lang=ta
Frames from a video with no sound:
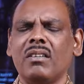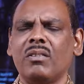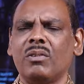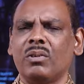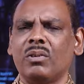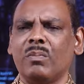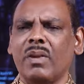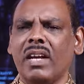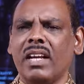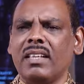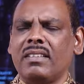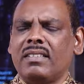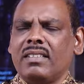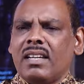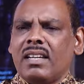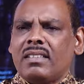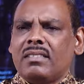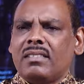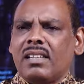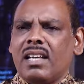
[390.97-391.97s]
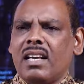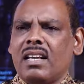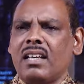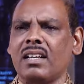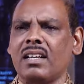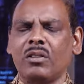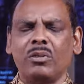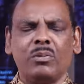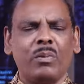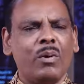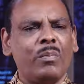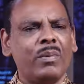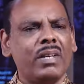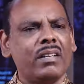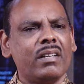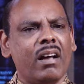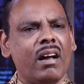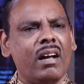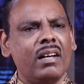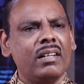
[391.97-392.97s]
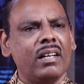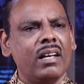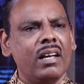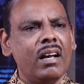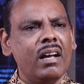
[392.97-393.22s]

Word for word: ஒரு மனுசீகத்திலேயே இருந்தோம் என்றால்